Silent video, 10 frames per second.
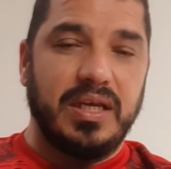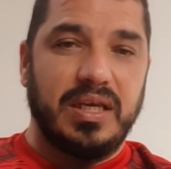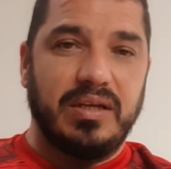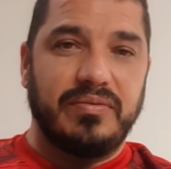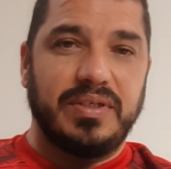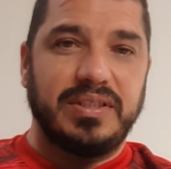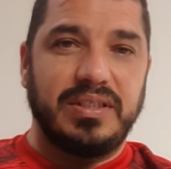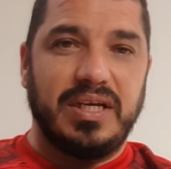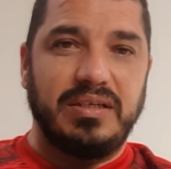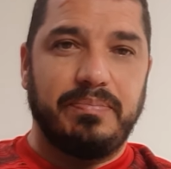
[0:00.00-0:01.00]
Que é uma
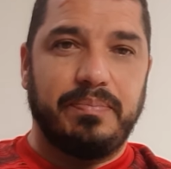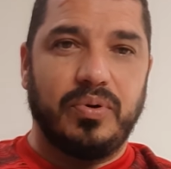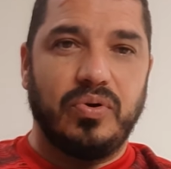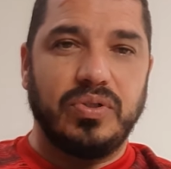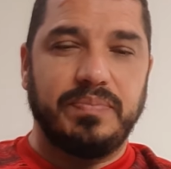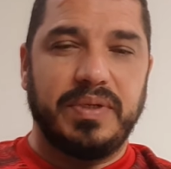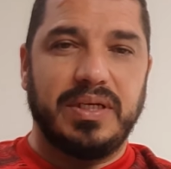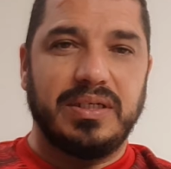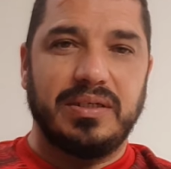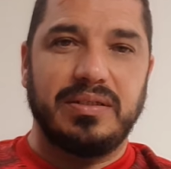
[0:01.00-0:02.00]
cidade
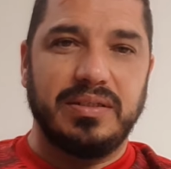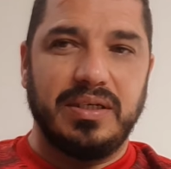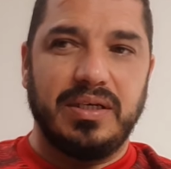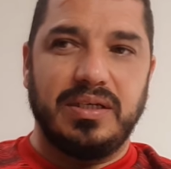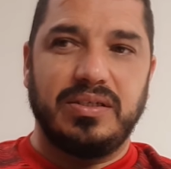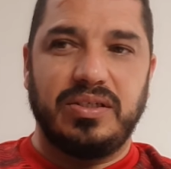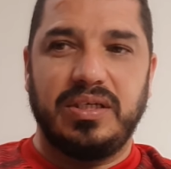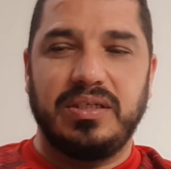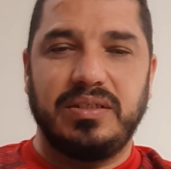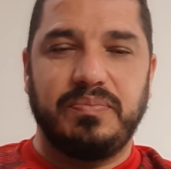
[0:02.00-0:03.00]
próspera,
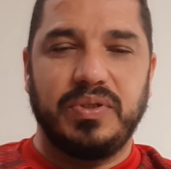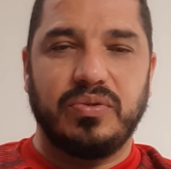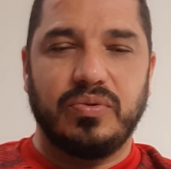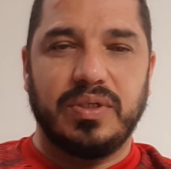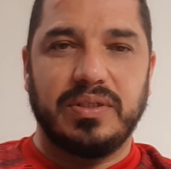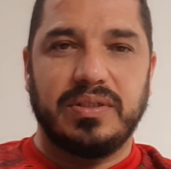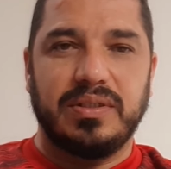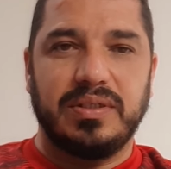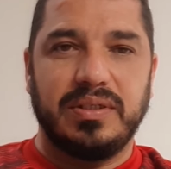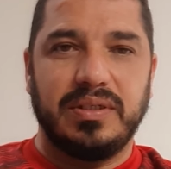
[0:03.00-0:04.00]
cheia de
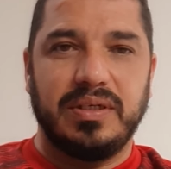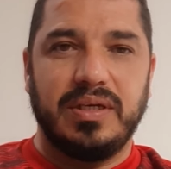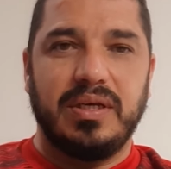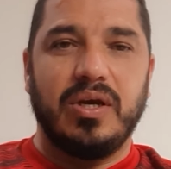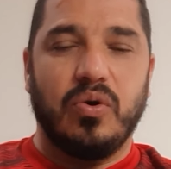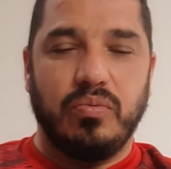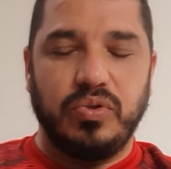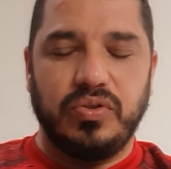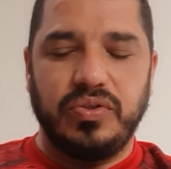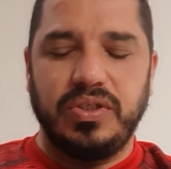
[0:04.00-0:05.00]
pessoas com
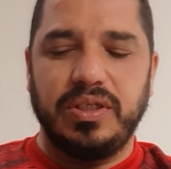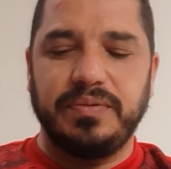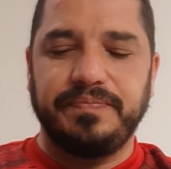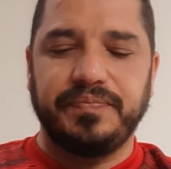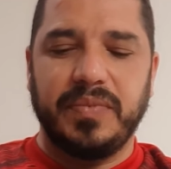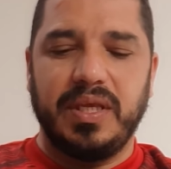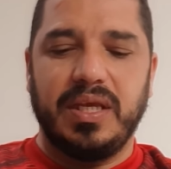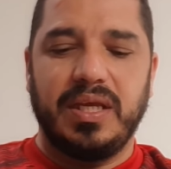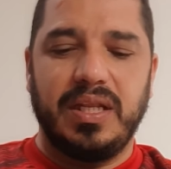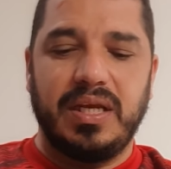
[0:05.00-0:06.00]
muito dinheiro.
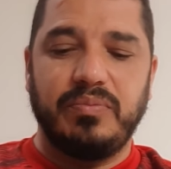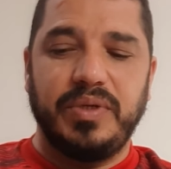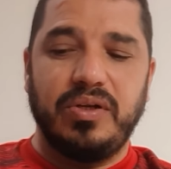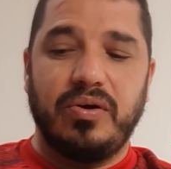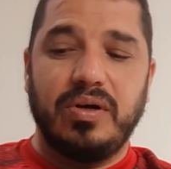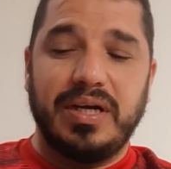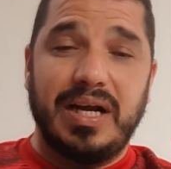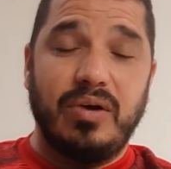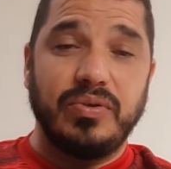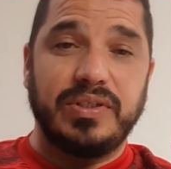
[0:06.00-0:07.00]
Ele era o melhor
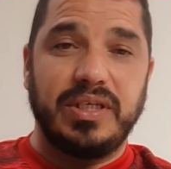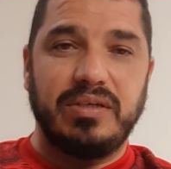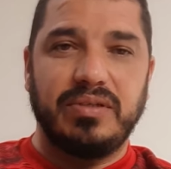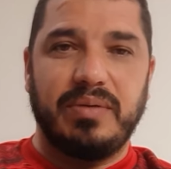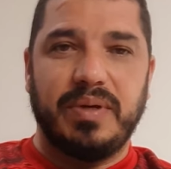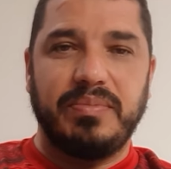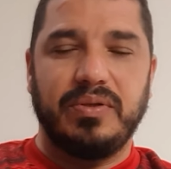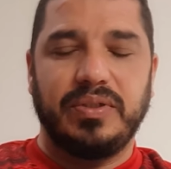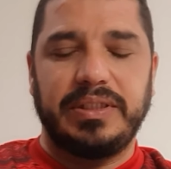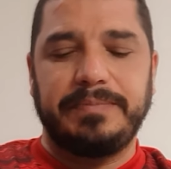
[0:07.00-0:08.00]
carroceiro da
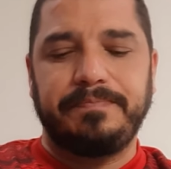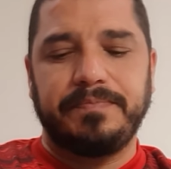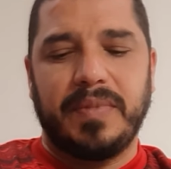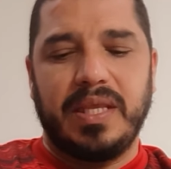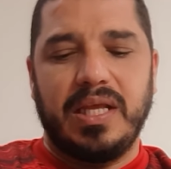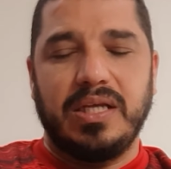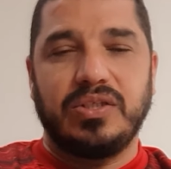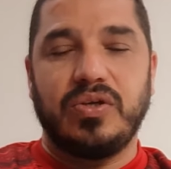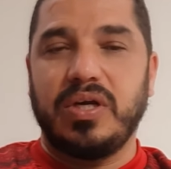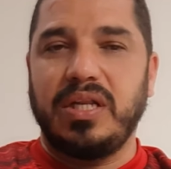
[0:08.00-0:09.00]
Babilônia.
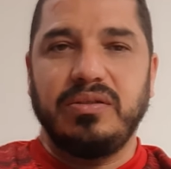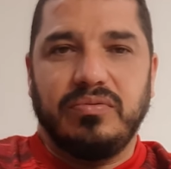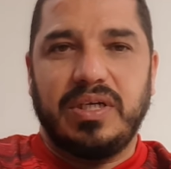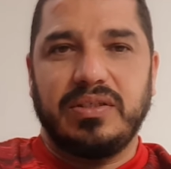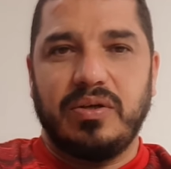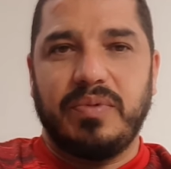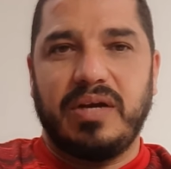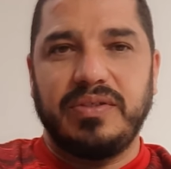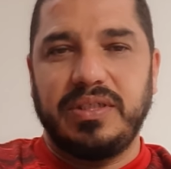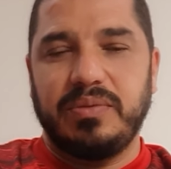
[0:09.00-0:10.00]
Só que ele nunca
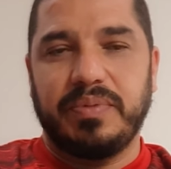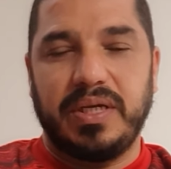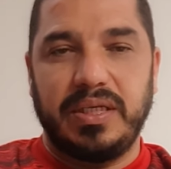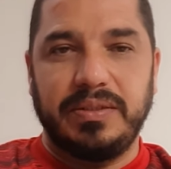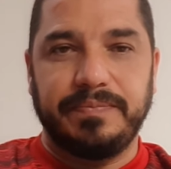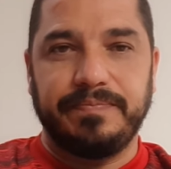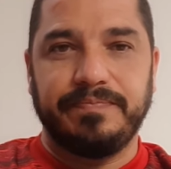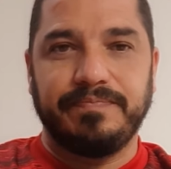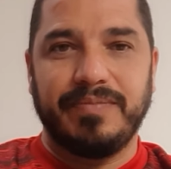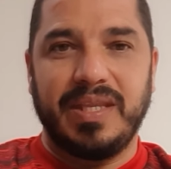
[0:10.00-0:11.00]
sobrava dinheiro para ele.
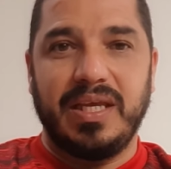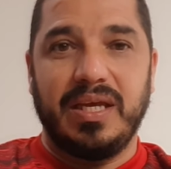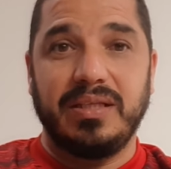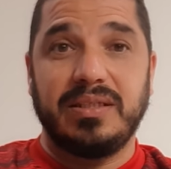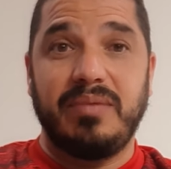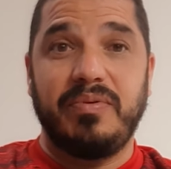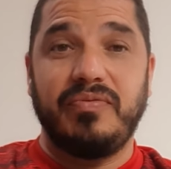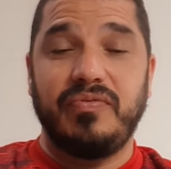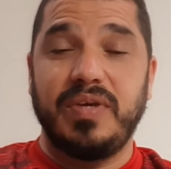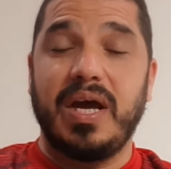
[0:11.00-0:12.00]
Ele sempre
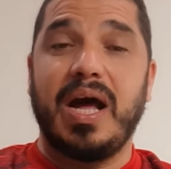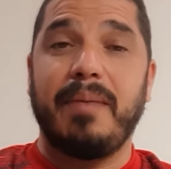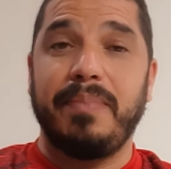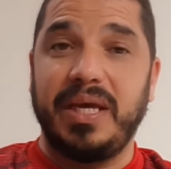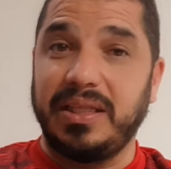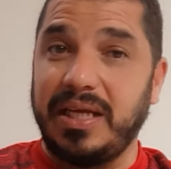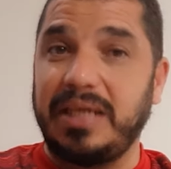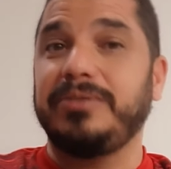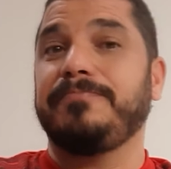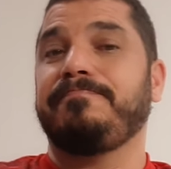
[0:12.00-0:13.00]
vivia
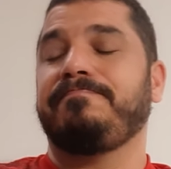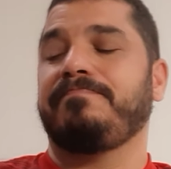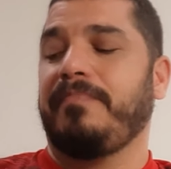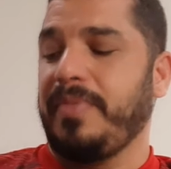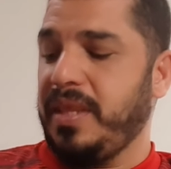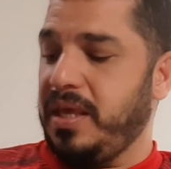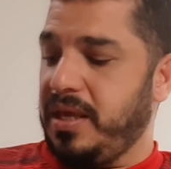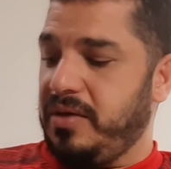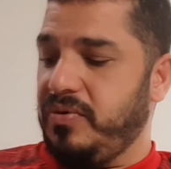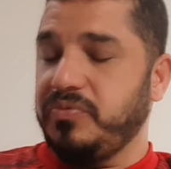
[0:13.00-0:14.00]
apertado.
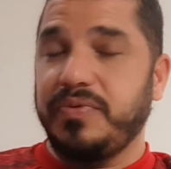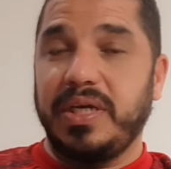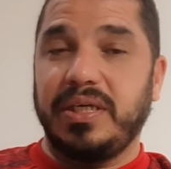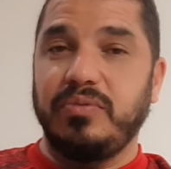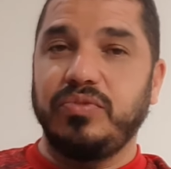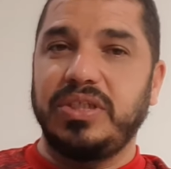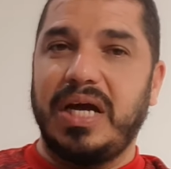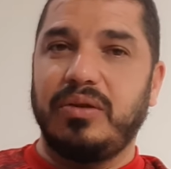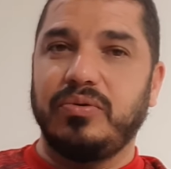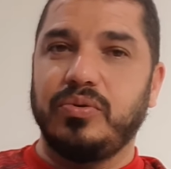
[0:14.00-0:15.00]
Vamos ver aqui um
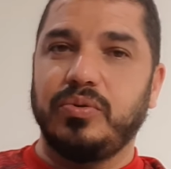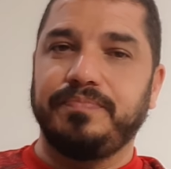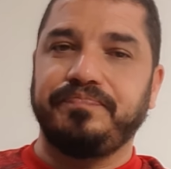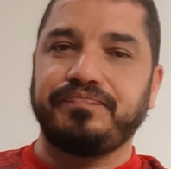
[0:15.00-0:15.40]
diálogo